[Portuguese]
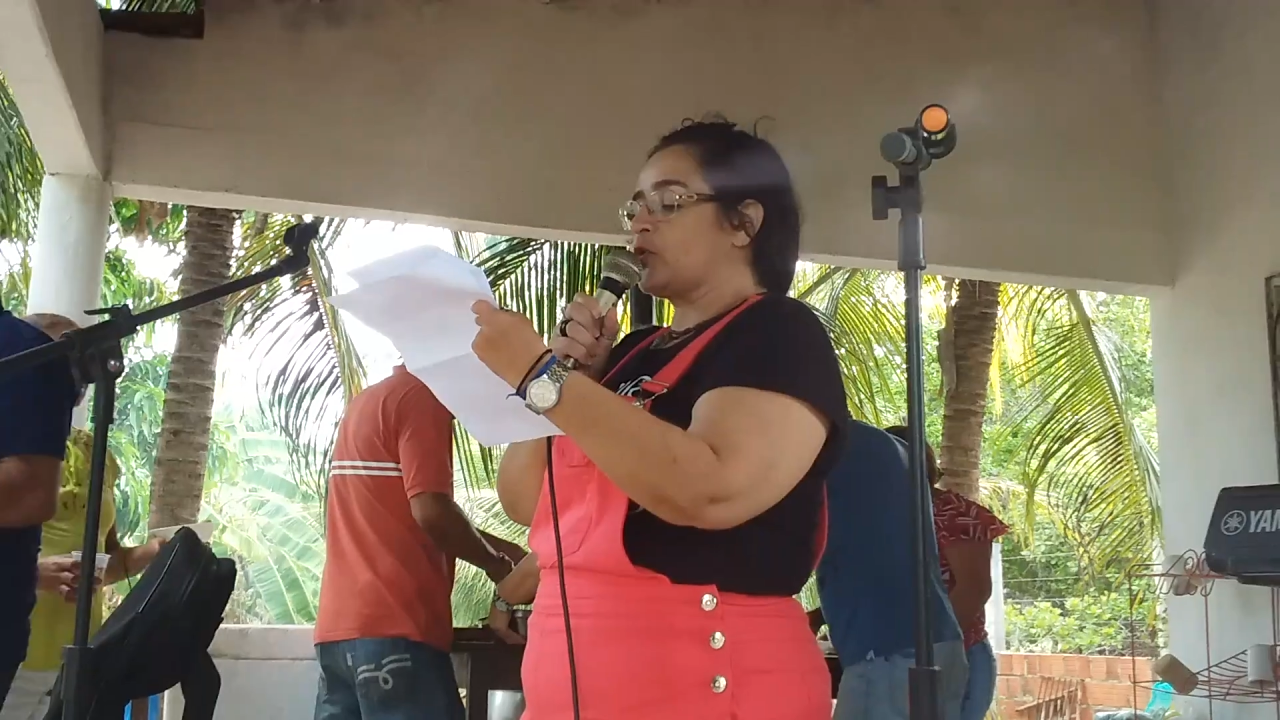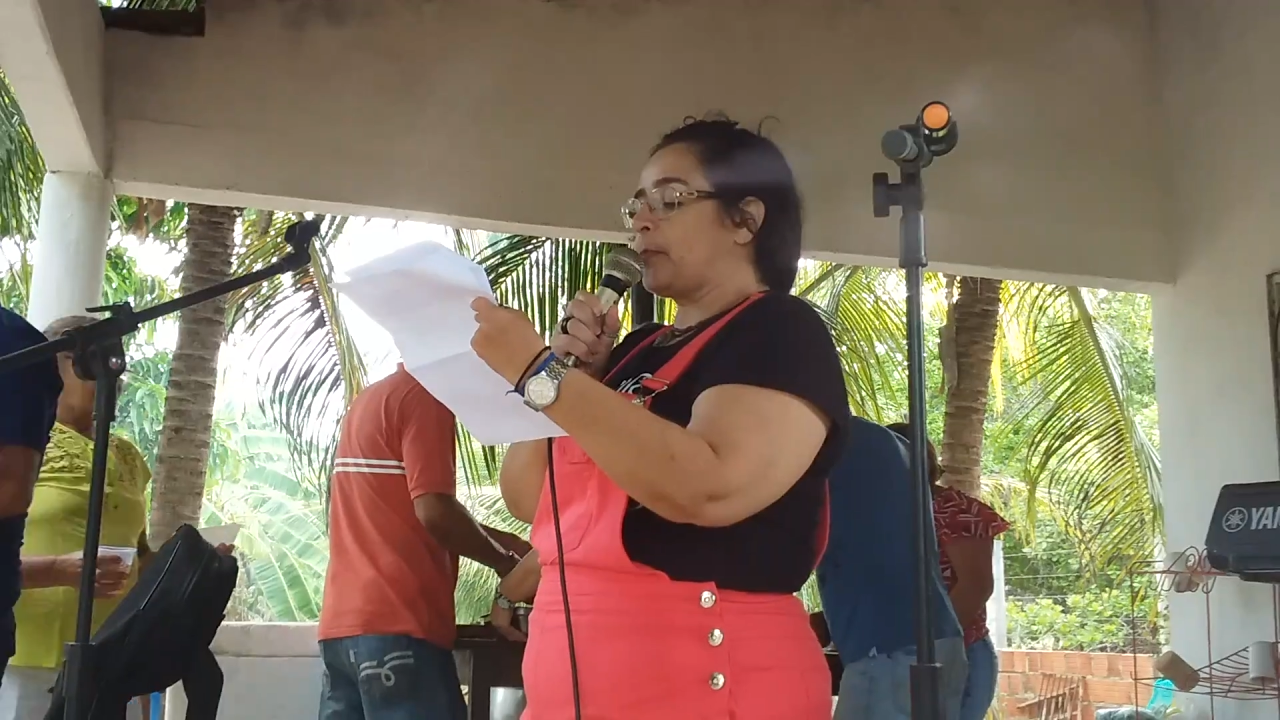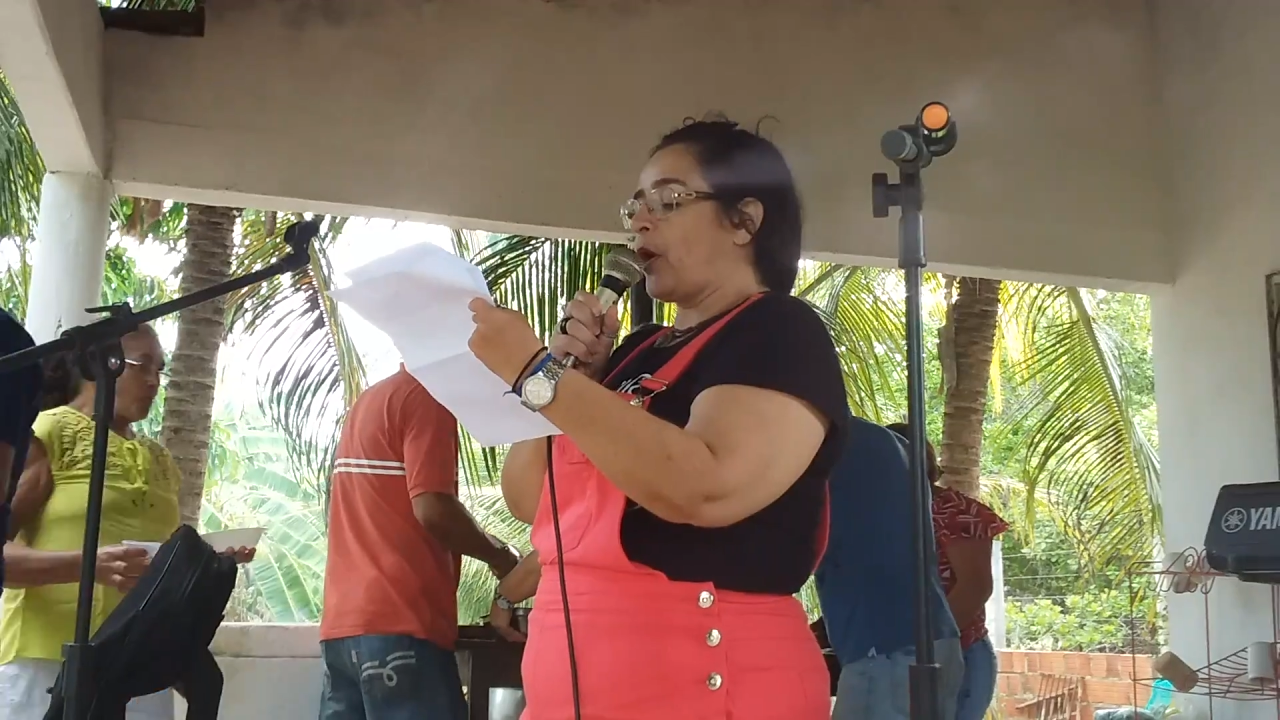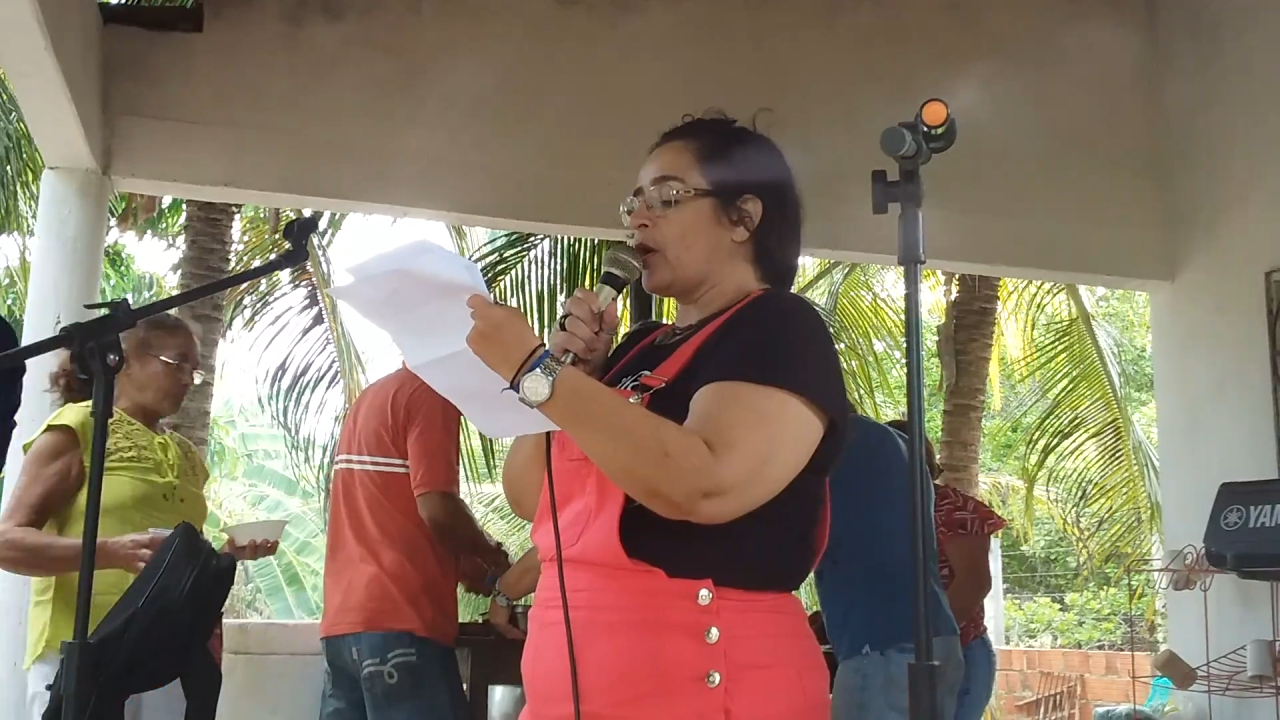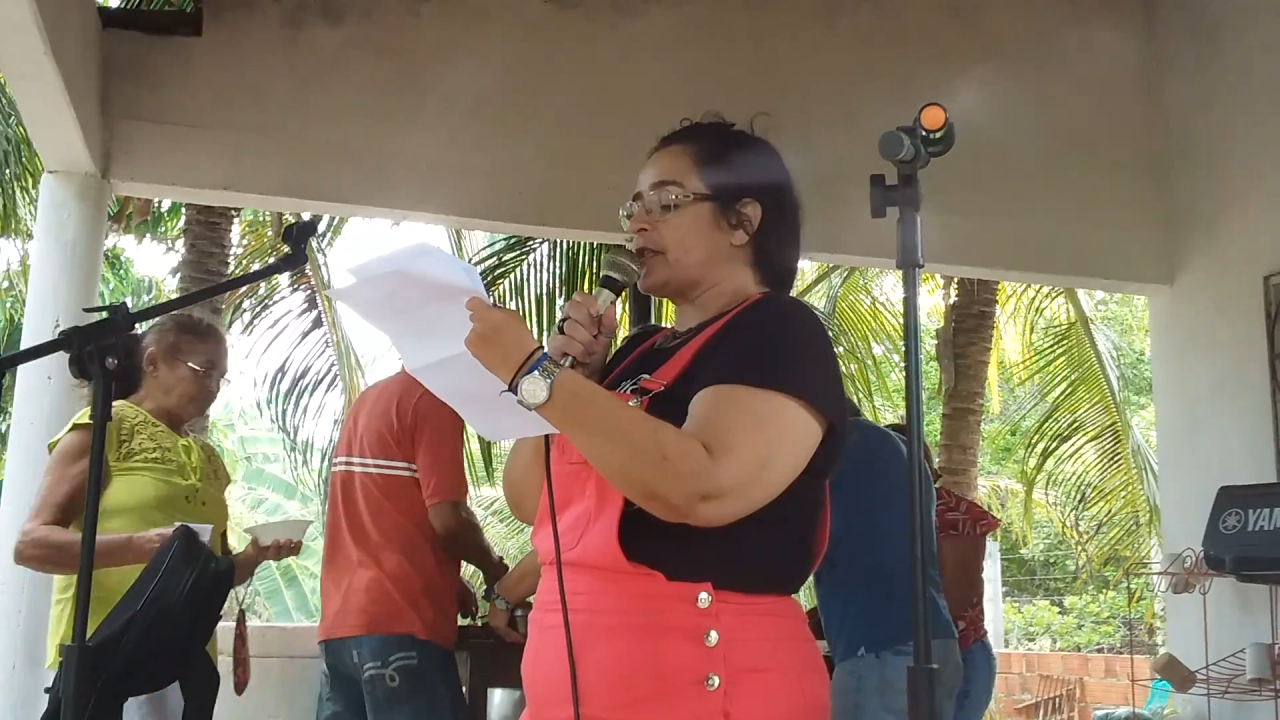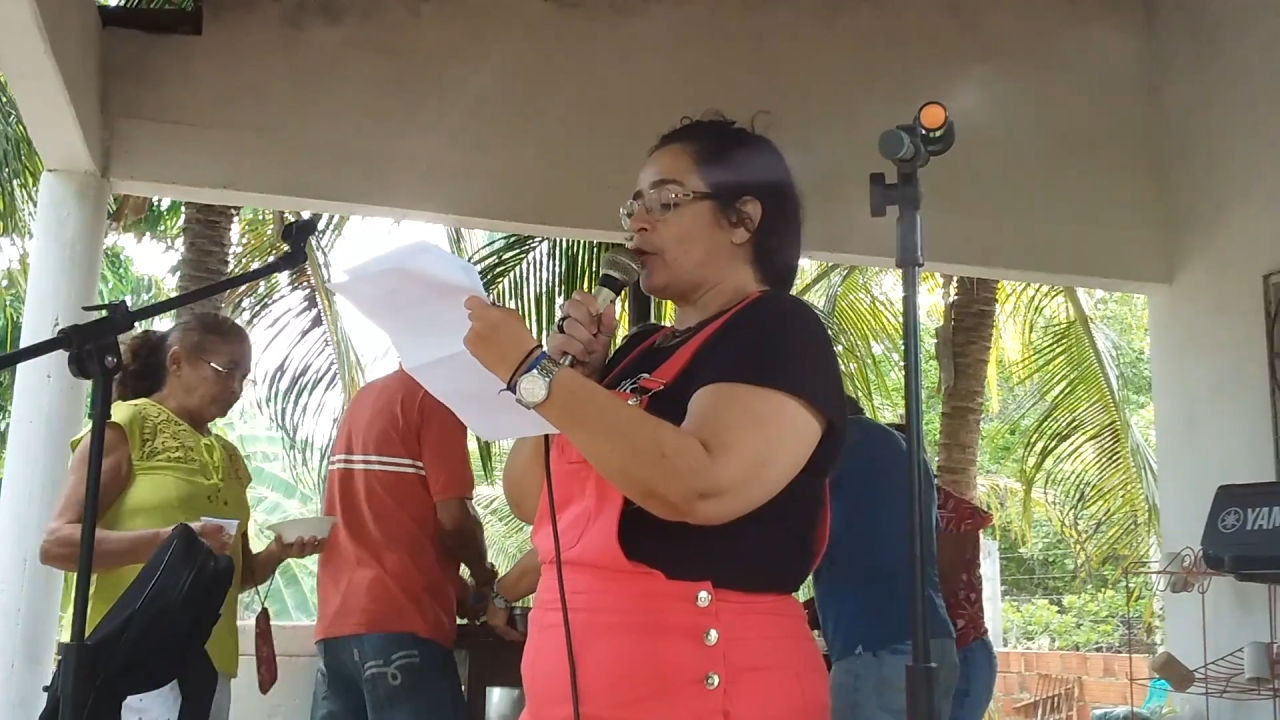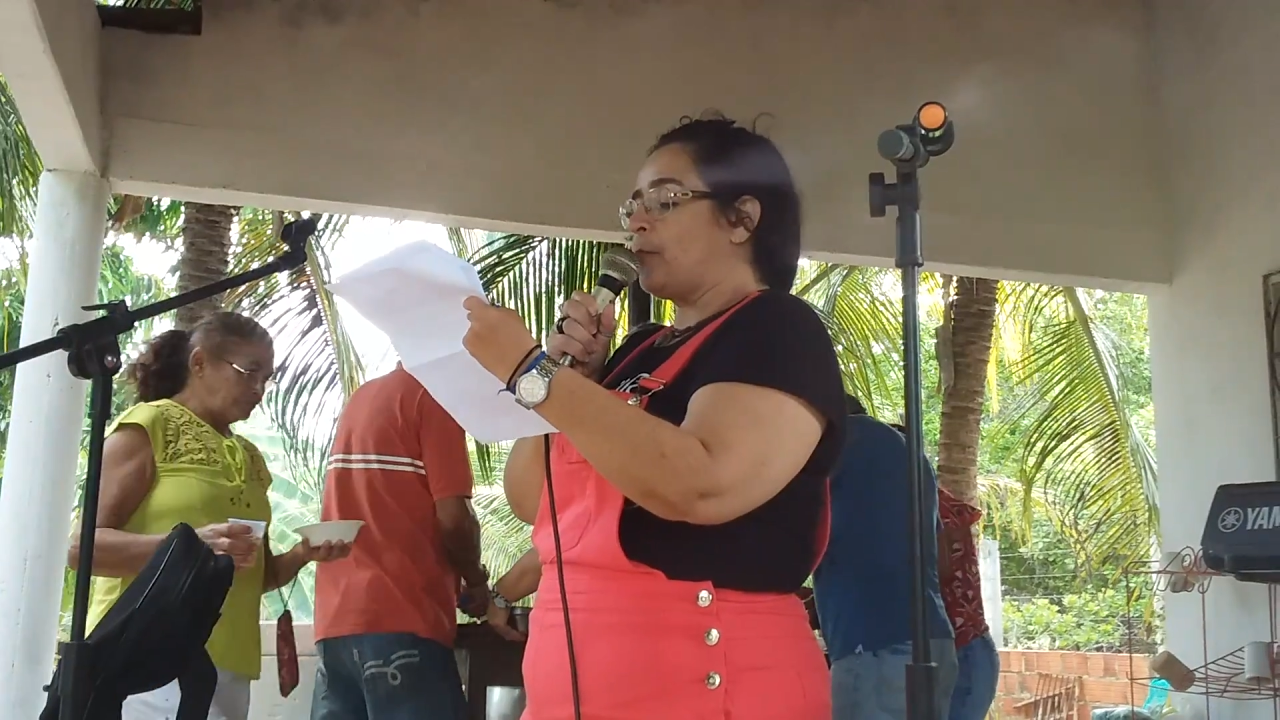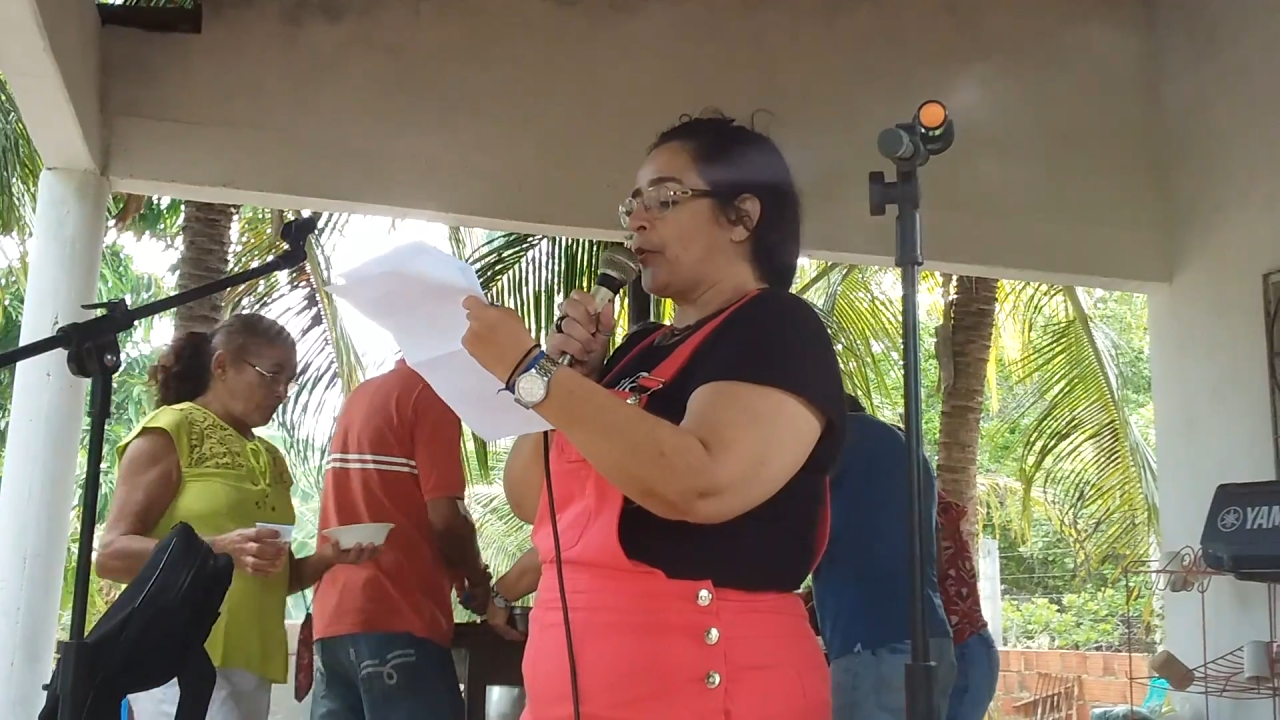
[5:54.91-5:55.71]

possam